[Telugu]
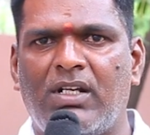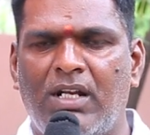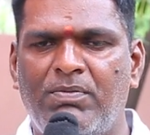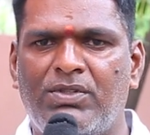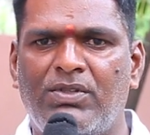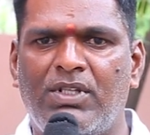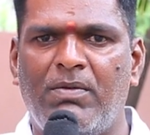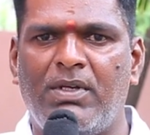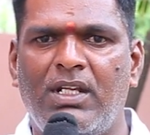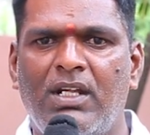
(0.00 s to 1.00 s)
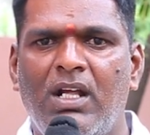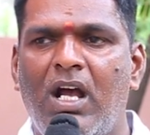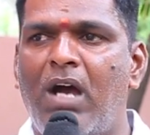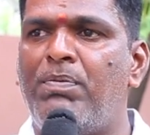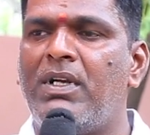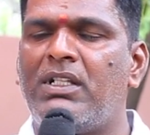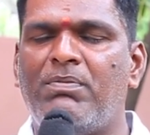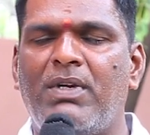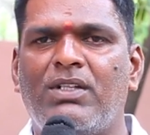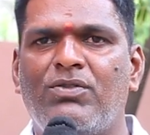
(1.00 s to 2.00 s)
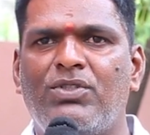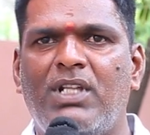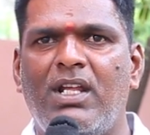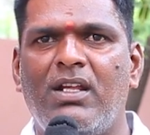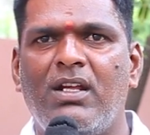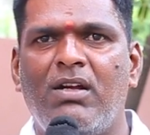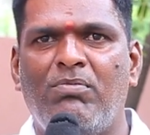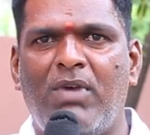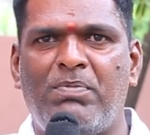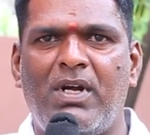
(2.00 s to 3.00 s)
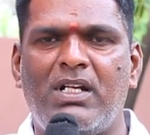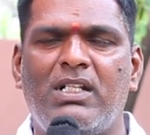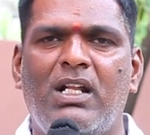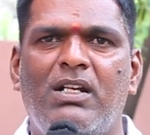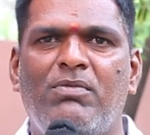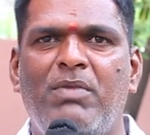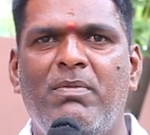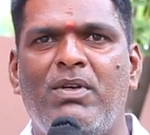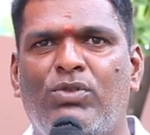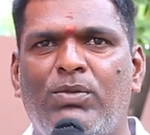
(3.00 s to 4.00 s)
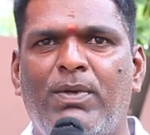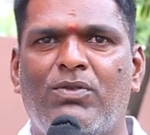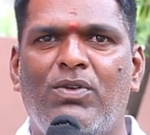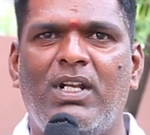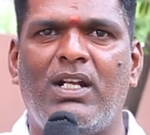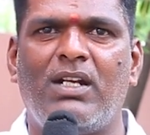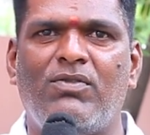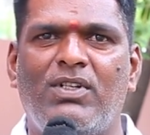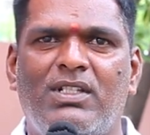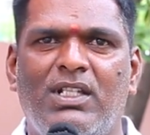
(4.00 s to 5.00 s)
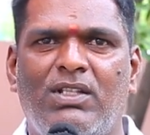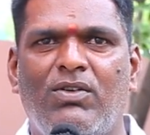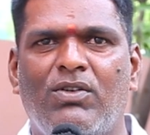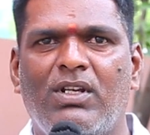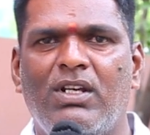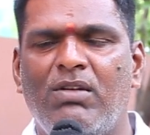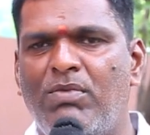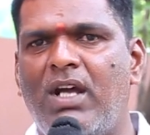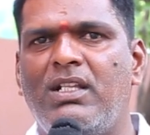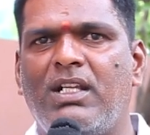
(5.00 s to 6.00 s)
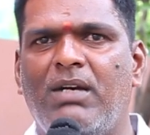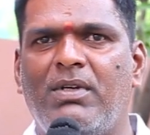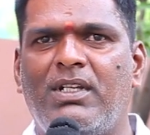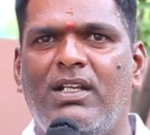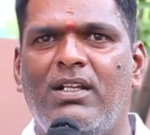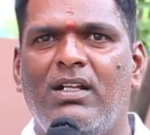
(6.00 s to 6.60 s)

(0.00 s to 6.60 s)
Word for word: కనిపిస్తుంది కాబట్టి అప్పటికిప్పటికీ చూస్తే మా పాఠశాలను మేమే గుర్తుపట్టుకోలేనటువంటి స్థితిలో మారింది కాబట్టి